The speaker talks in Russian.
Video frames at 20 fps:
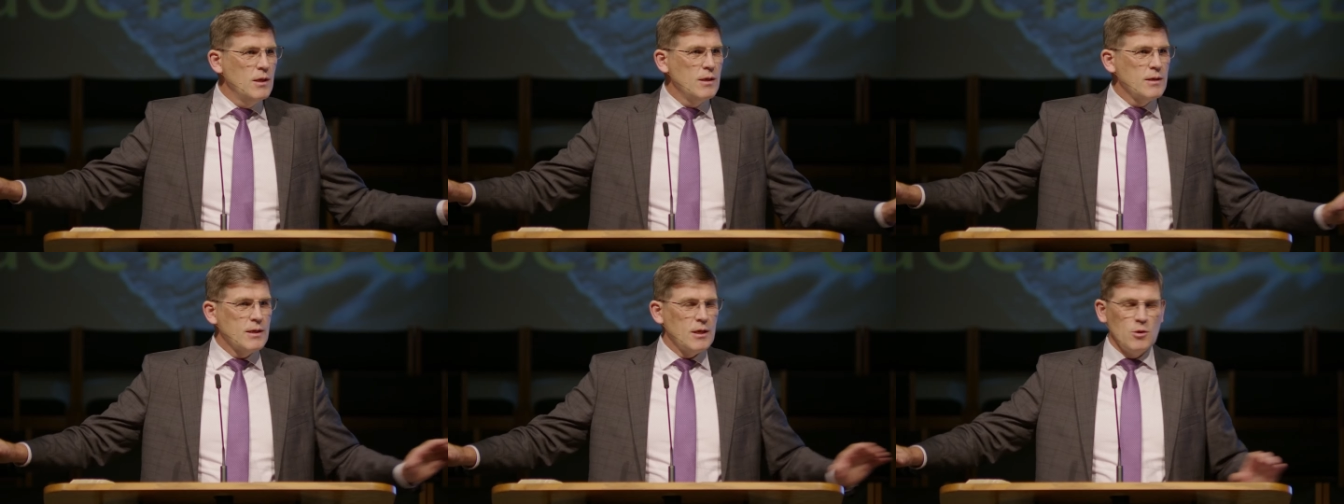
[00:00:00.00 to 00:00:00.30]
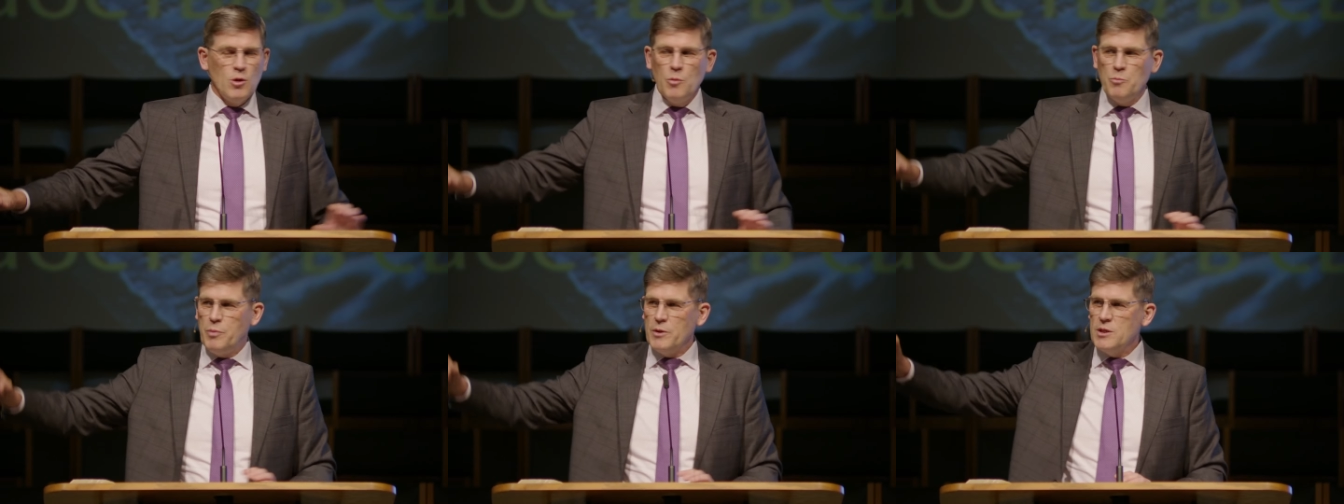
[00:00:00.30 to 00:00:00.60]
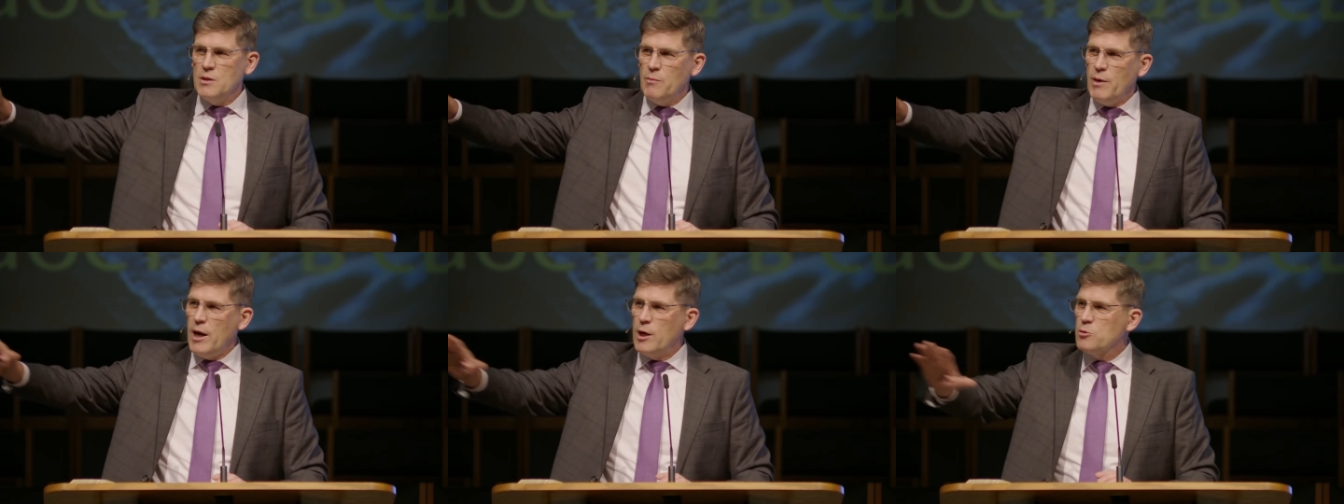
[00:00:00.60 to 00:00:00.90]
когда он
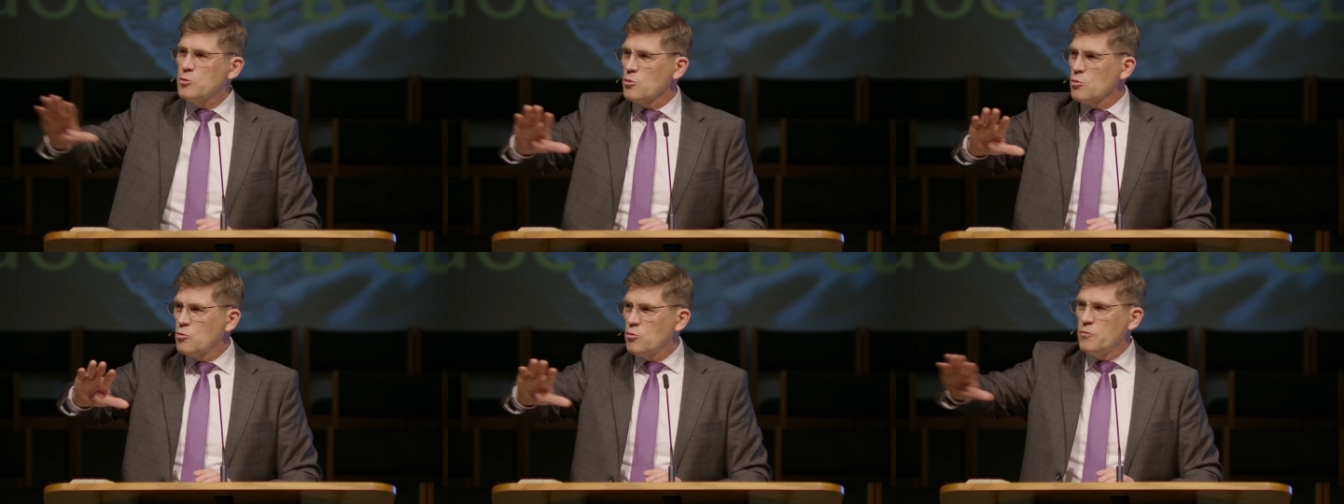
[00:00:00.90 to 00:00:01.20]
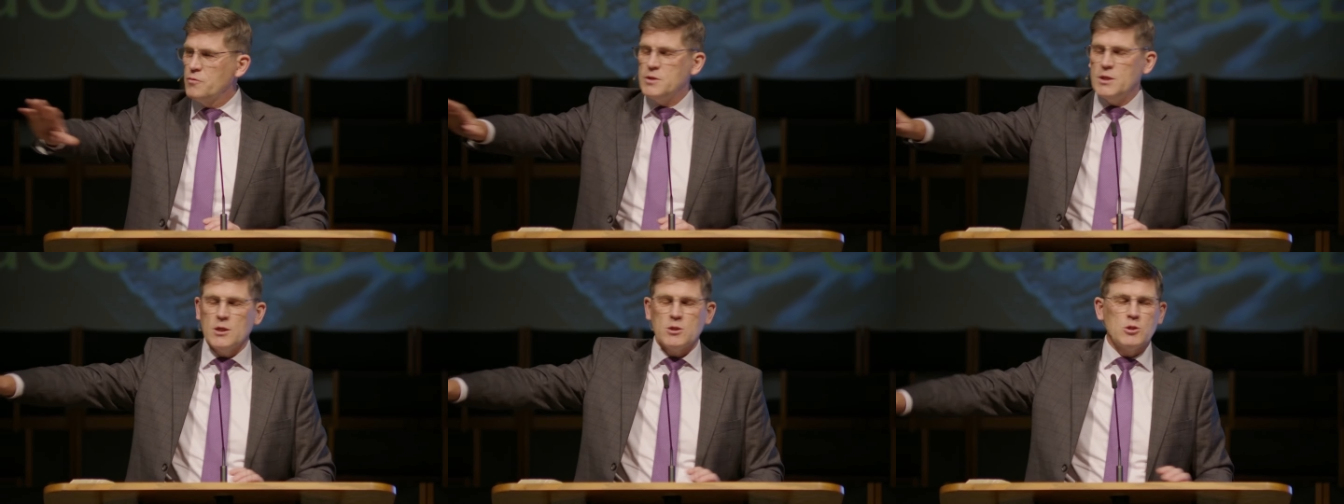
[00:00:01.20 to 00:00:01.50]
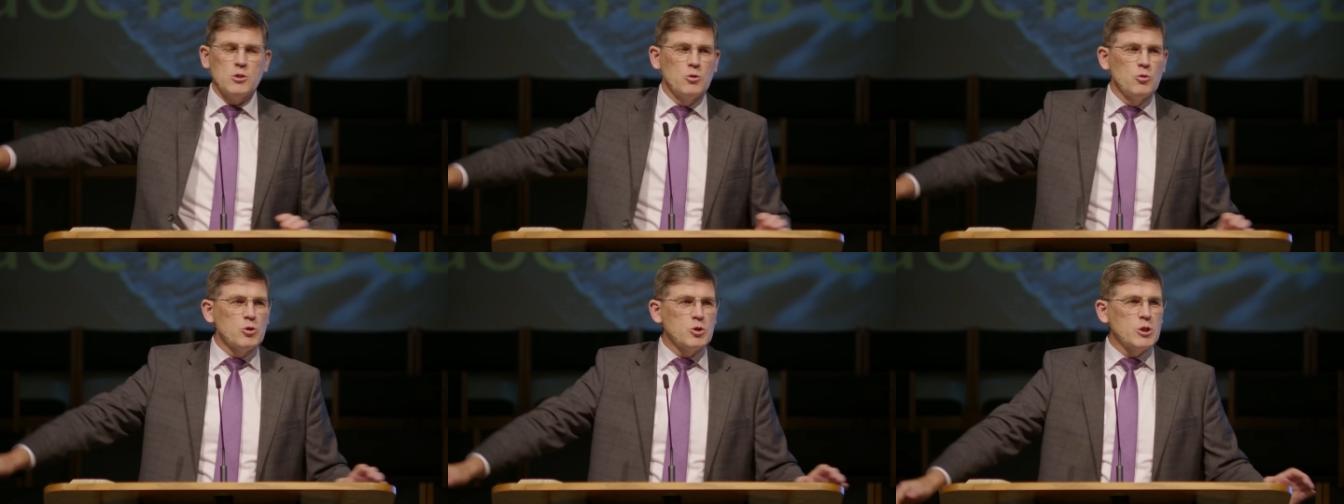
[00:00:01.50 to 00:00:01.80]
поднимает руку, все
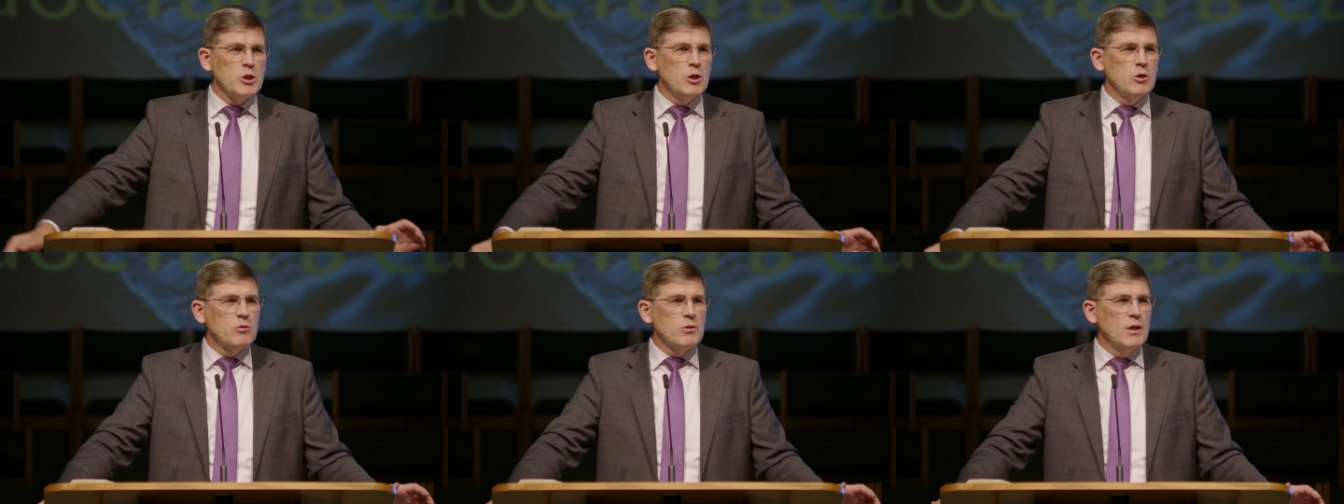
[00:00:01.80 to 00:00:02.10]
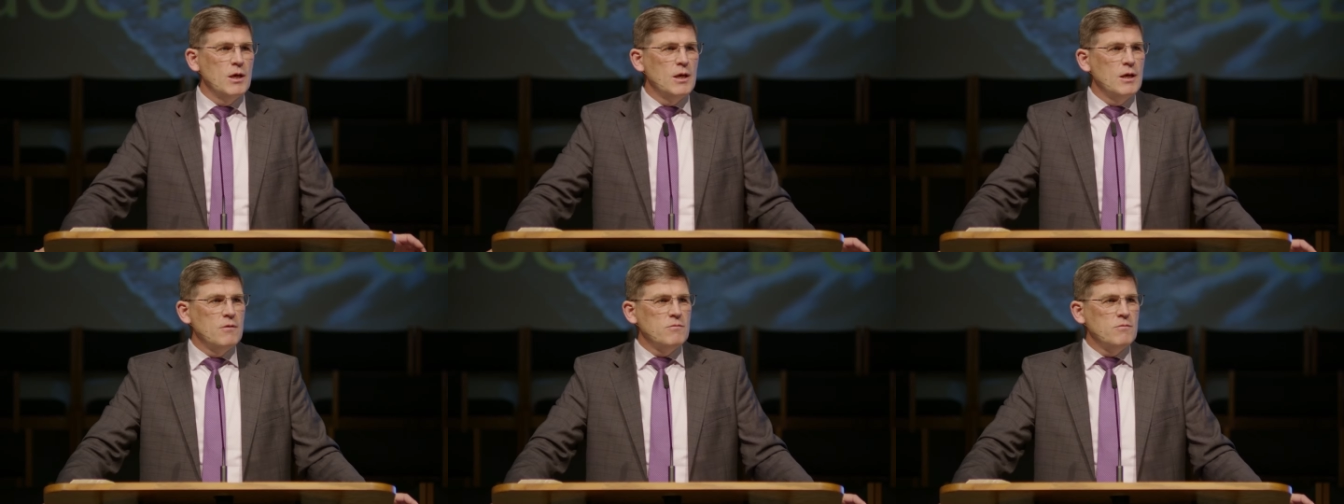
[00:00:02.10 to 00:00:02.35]
слушают,